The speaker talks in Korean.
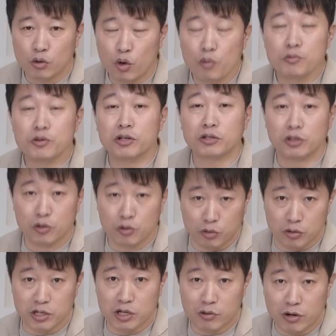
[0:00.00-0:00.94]

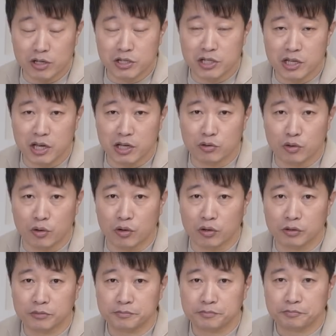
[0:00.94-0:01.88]
홈시어터용으로
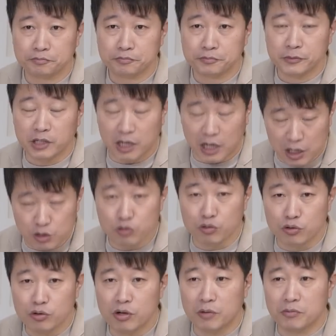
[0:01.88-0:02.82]
사용하시기에도 아주
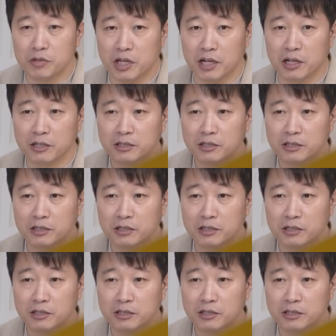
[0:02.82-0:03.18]
훌륭합니다.